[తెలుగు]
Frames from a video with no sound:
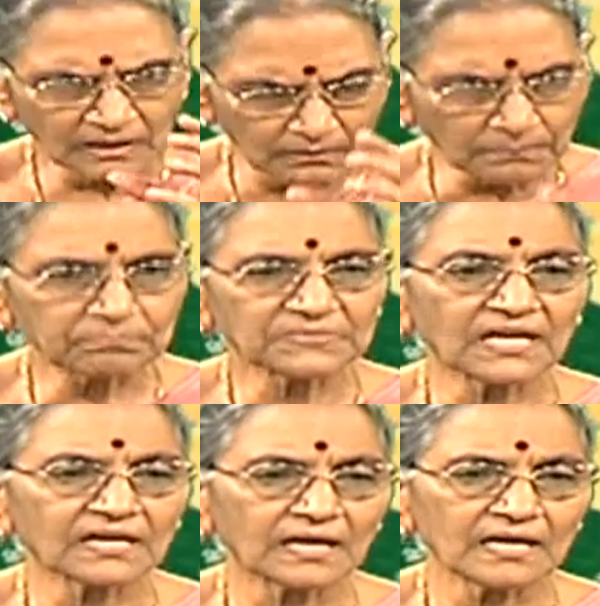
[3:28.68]

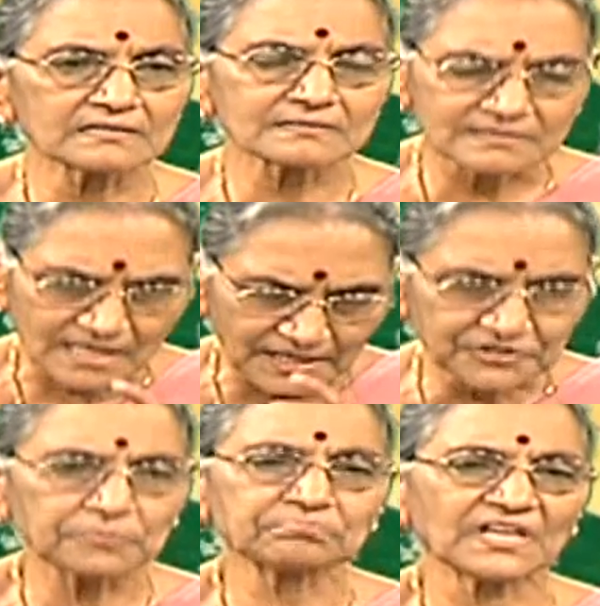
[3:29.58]
క్లుప్తంగా
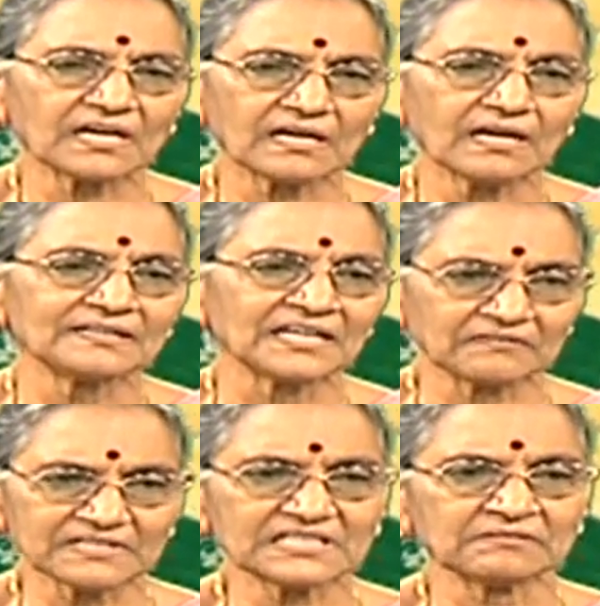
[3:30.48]
సంక్షిప్తంగా
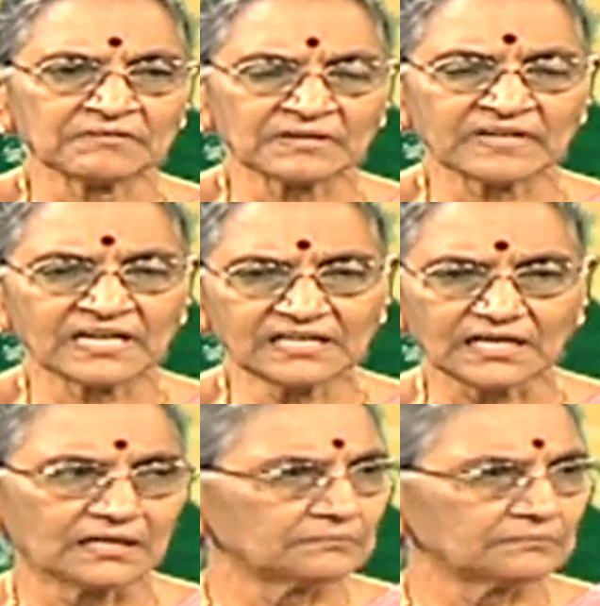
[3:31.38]
నిర్వచనం ఇవ్వడం అన్నది